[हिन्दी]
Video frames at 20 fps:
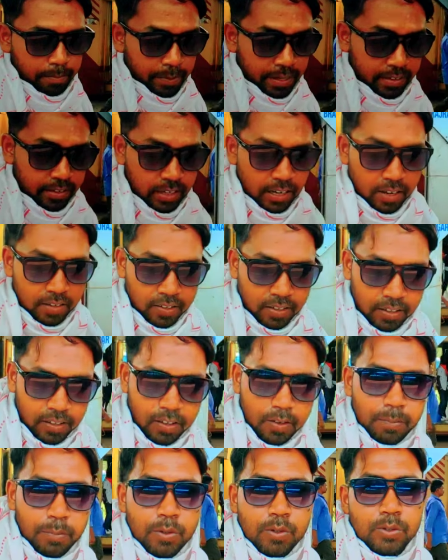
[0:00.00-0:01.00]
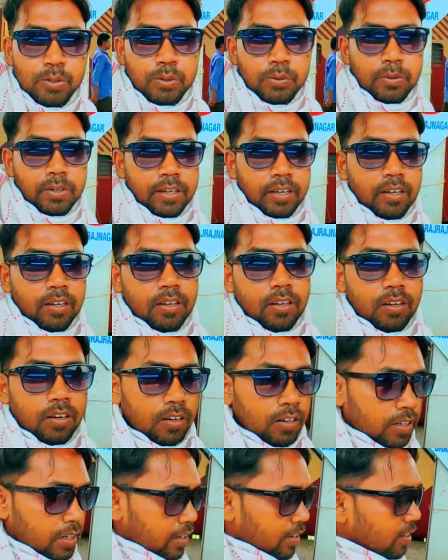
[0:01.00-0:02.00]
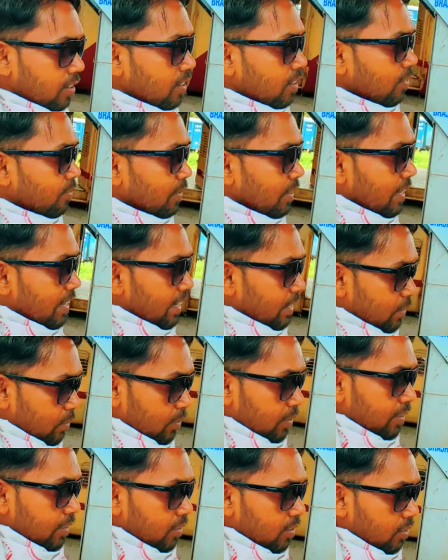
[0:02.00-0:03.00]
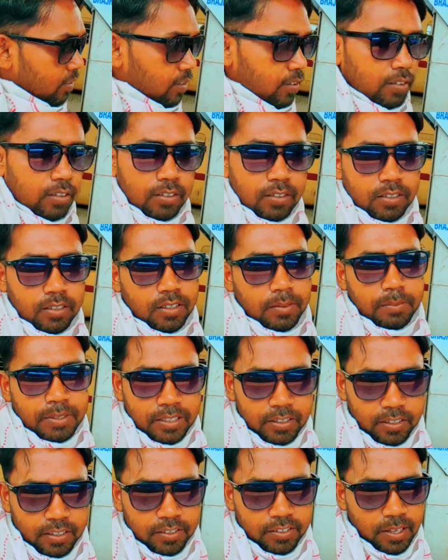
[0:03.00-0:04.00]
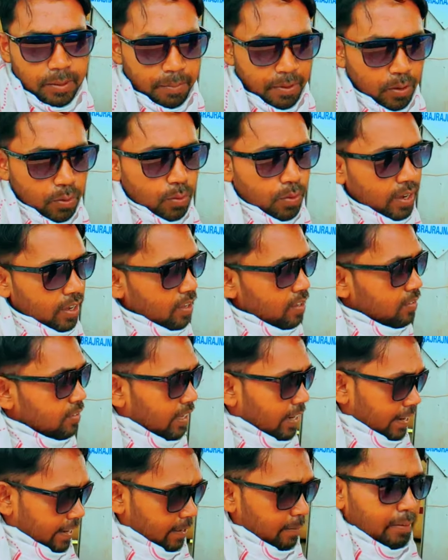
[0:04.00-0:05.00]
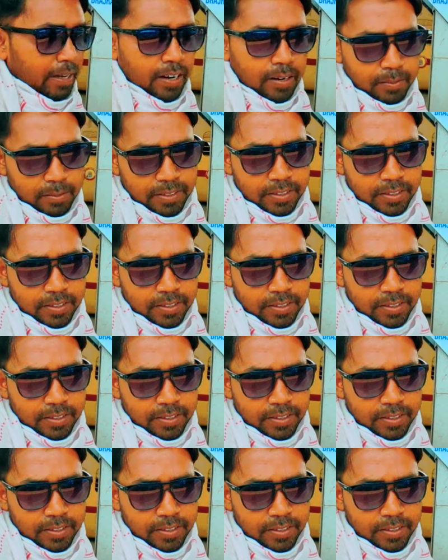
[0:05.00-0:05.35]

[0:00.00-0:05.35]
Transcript: हम ब्रिजराज नगर पहुँच चुके हैं और ट्रेन काफ़ी लेट हो गई और अभी समय हुआ है साढ़े बारह